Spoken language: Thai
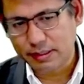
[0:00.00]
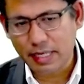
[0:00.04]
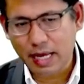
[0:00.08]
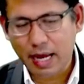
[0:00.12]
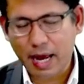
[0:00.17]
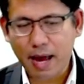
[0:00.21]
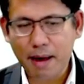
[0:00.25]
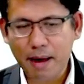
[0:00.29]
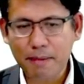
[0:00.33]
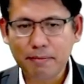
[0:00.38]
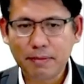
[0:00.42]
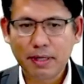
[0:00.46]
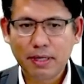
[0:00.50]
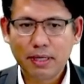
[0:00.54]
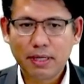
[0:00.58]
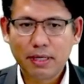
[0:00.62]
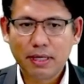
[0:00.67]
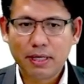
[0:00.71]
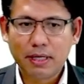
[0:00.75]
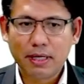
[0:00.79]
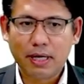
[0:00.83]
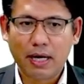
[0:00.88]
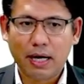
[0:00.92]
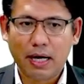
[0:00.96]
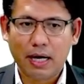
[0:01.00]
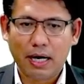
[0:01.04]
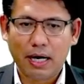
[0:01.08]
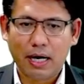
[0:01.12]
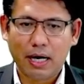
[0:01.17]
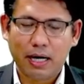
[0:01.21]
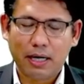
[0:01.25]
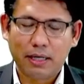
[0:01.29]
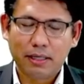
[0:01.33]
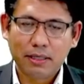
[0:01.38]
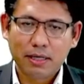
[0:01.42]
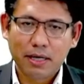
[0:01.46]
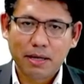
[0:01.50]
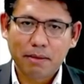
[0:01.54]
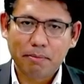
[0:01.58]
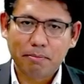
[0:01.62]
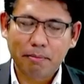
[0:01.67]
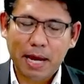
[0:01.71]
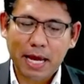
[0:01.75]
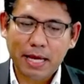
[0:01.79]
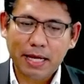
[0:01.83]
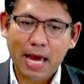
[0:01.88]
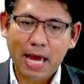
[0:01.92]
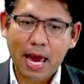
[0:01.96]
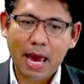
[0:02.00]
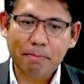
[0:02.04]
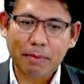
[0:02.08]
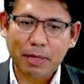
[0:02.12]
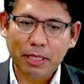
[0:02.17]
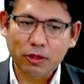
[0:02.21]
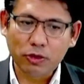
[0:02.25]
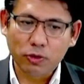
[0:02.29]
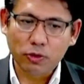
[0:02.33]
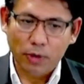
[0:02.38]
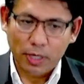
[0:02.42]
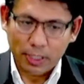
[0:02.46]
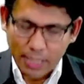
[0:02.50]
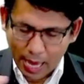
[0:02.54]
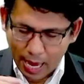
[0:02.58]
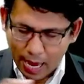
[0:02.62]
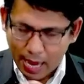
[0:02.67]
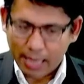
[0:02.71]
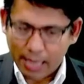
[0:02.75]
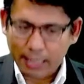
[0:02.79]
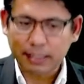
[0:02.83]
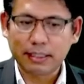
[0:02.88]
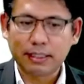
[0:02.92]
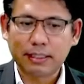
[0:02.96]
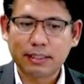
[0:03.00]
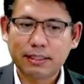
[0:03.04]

นะครับไม่ได้เป็นตัวแทน